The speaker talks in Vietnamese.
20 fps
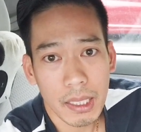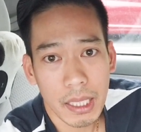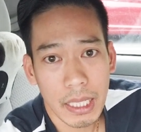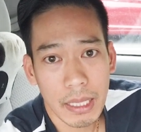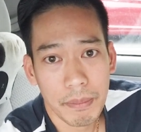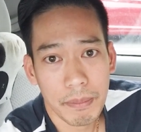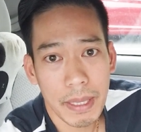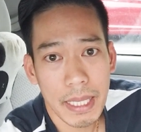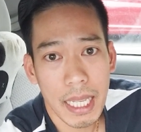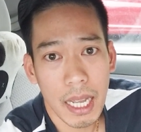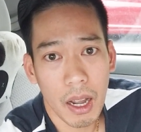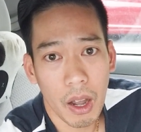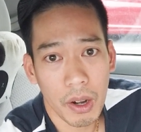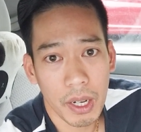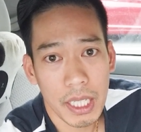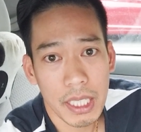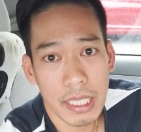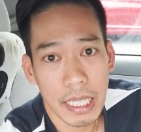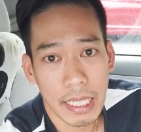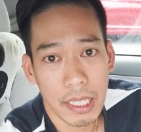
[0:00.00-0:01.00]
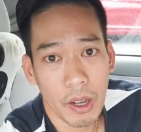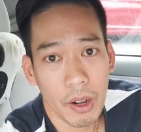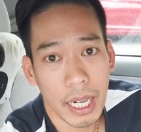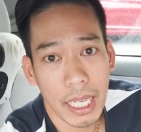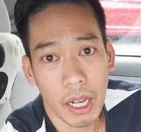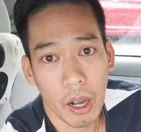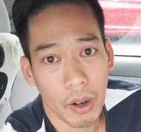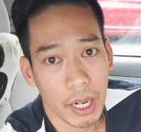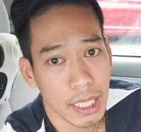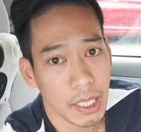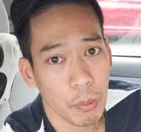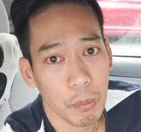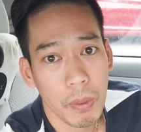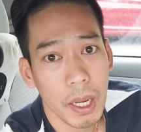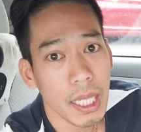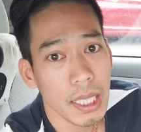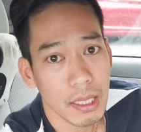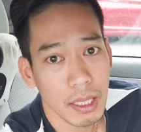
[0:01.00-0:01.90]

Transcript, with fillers: thì bây giờ họ ly dị họ họ lấy chồng mới hết